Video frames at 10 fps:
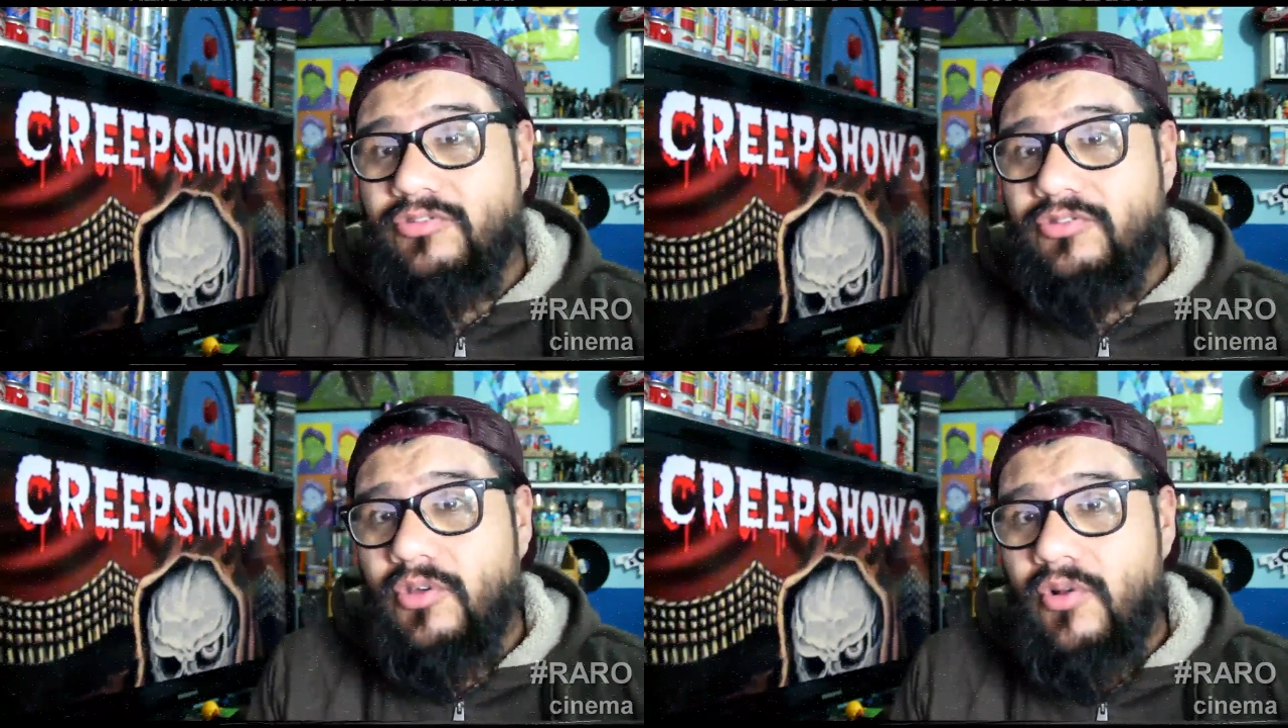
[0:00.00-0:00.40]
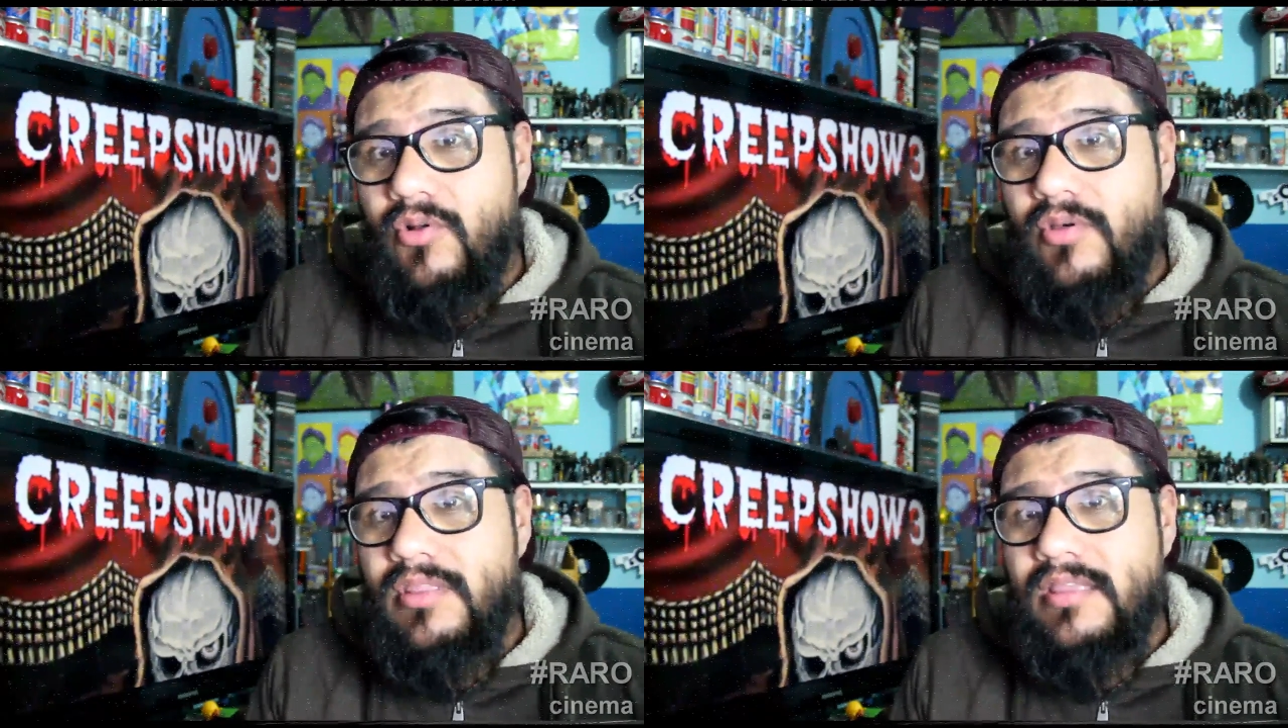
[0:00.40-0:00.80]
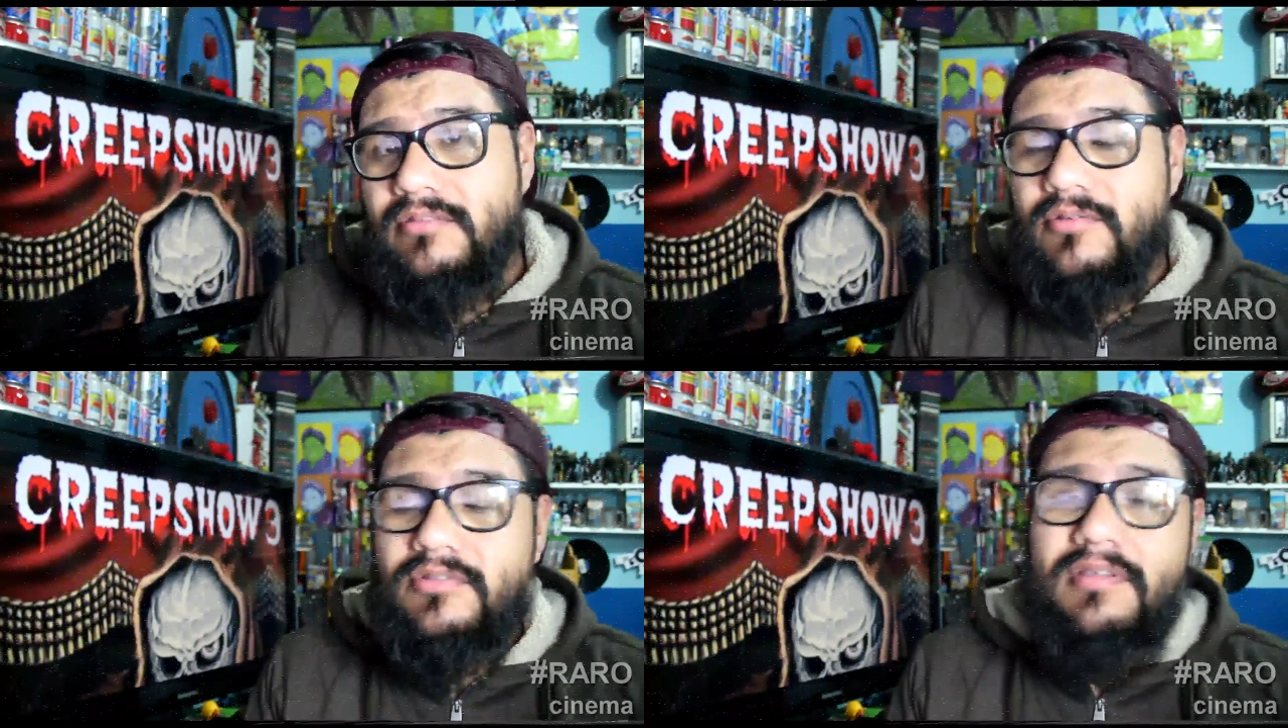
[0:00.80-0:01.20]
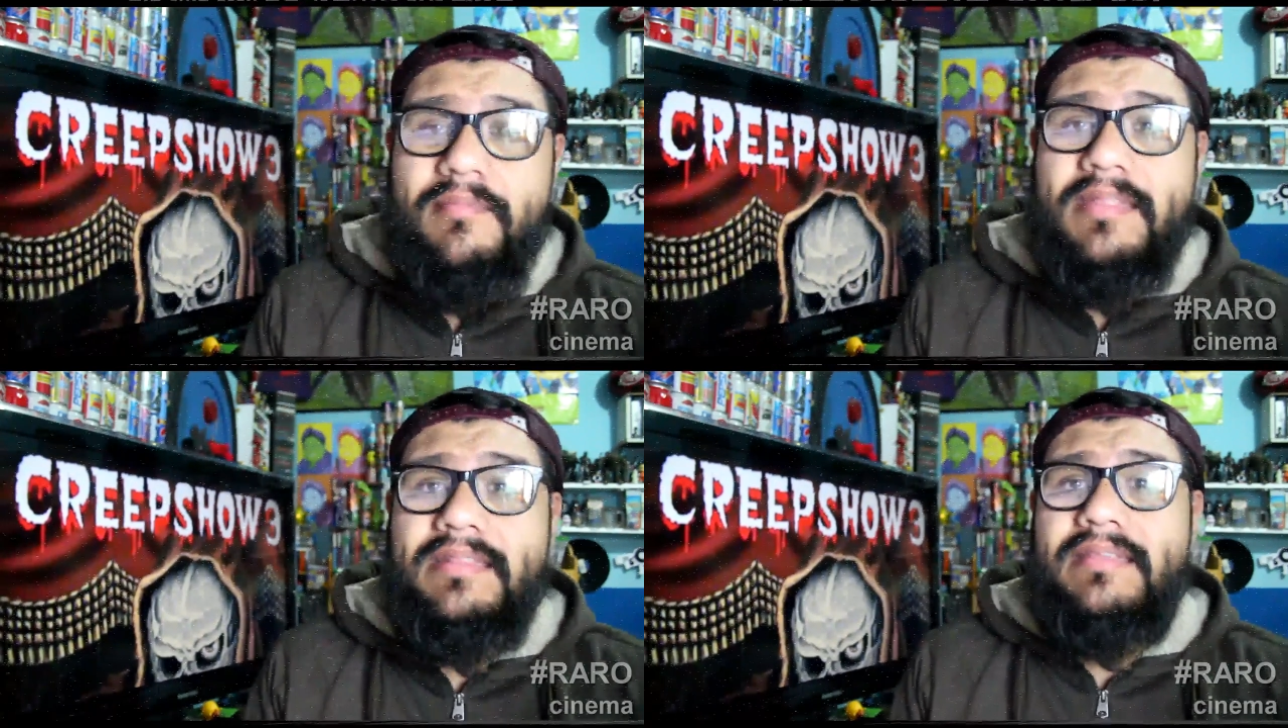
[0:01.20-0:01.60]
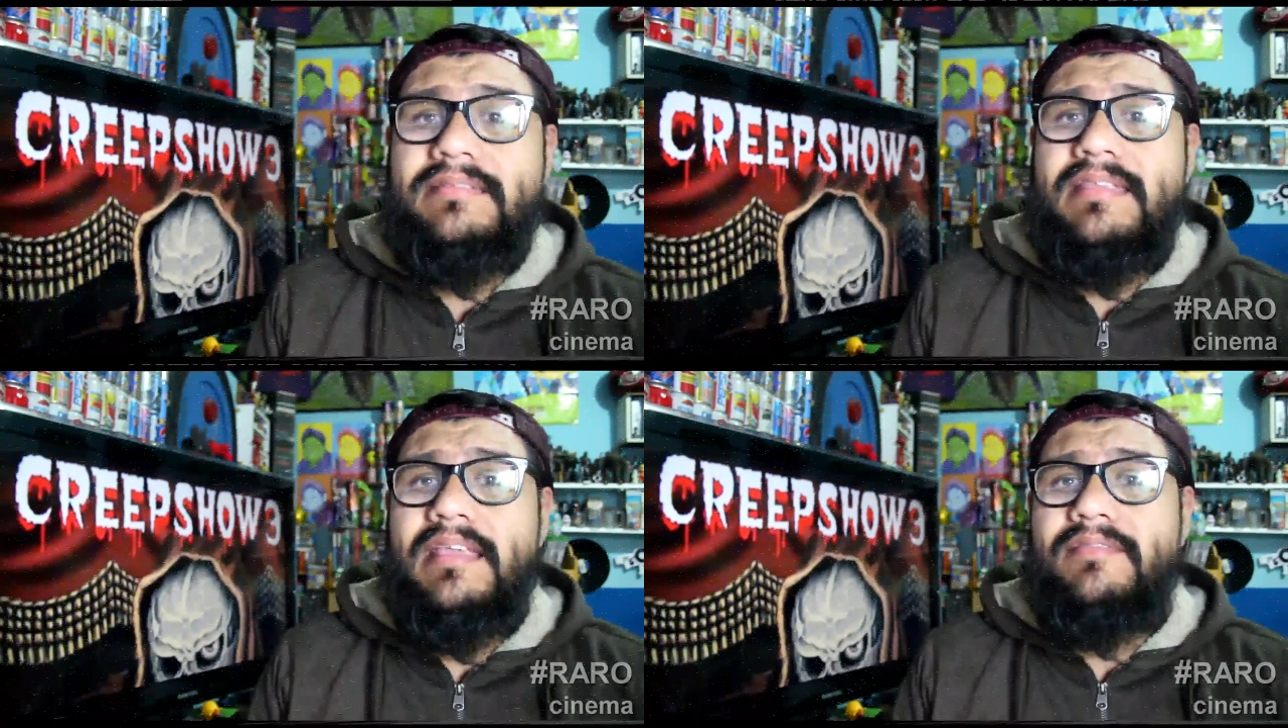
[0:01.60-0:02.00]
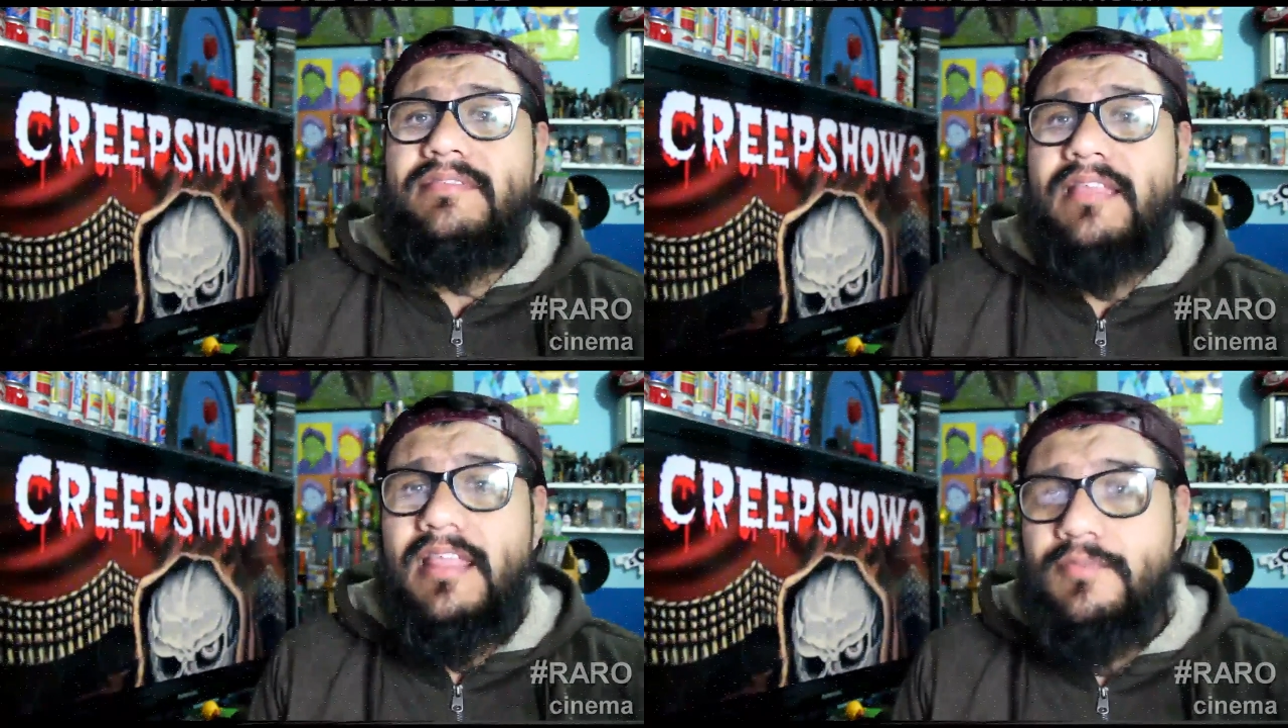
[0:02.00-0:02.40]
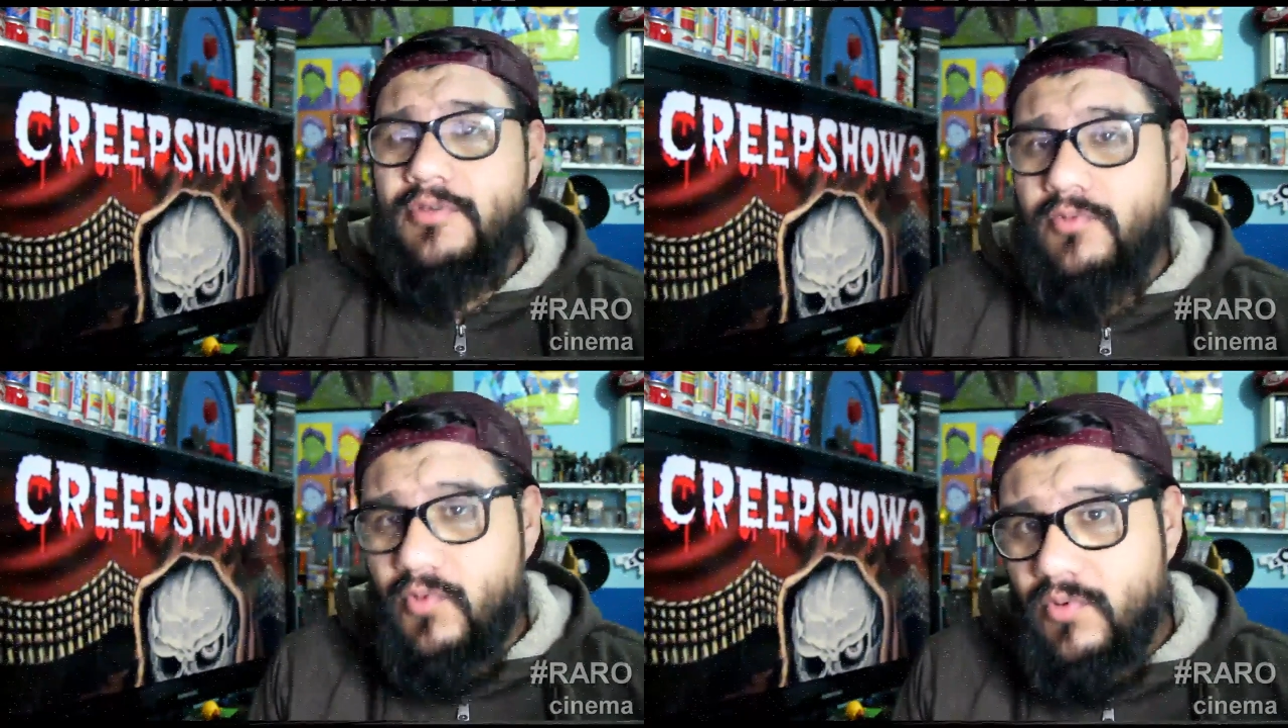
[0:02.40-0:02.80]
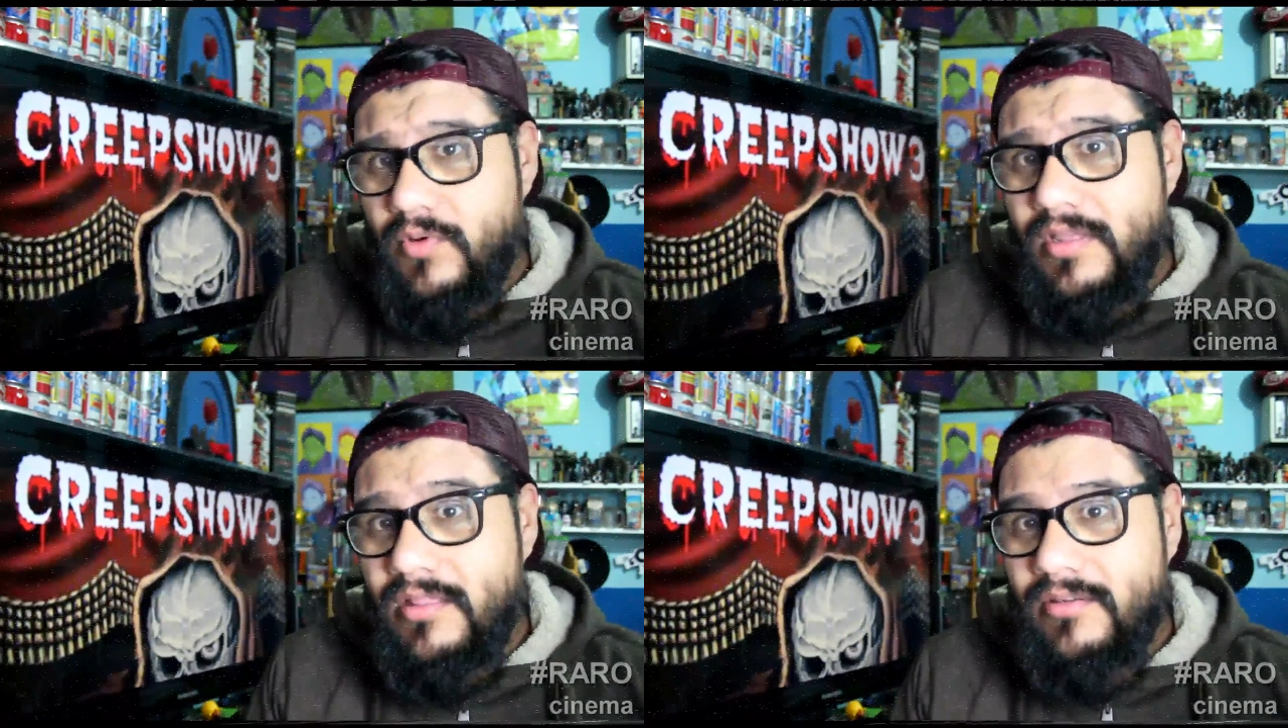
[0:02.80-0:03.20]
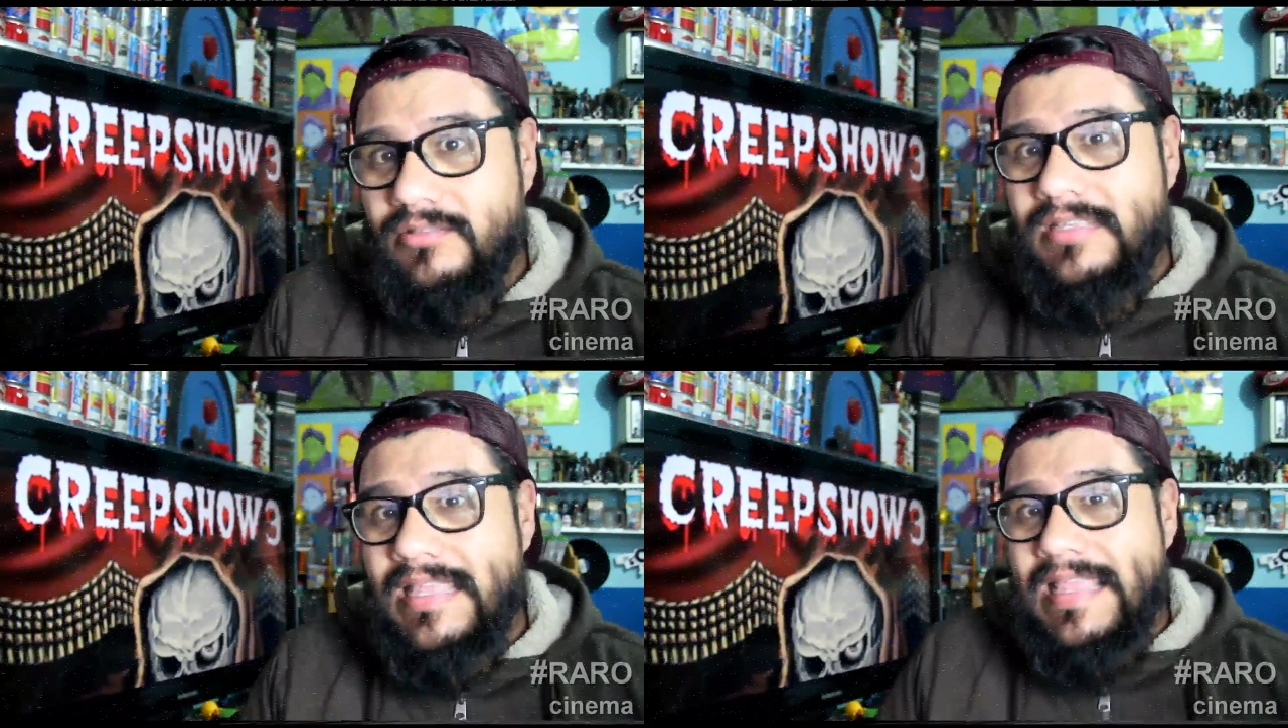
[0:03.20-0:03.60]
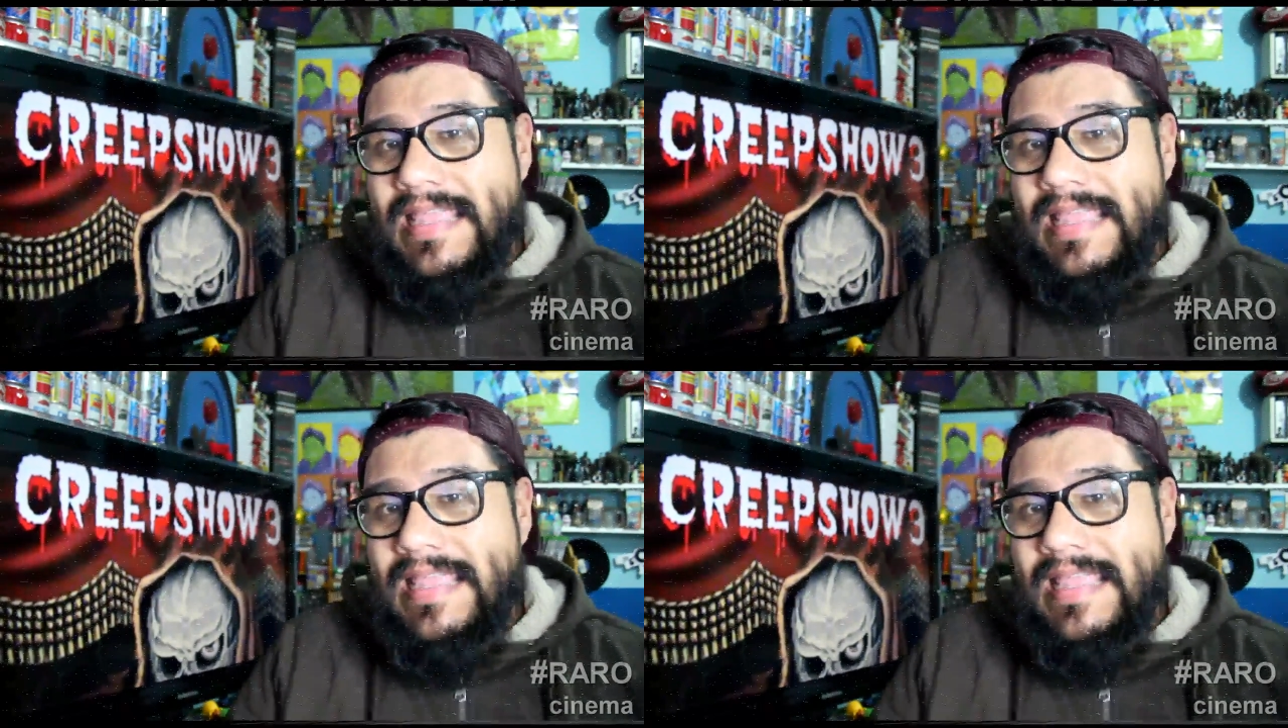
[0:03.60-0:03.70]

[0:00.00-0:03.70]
solo y exclusivamente si ya viste Crypto 1 y 2.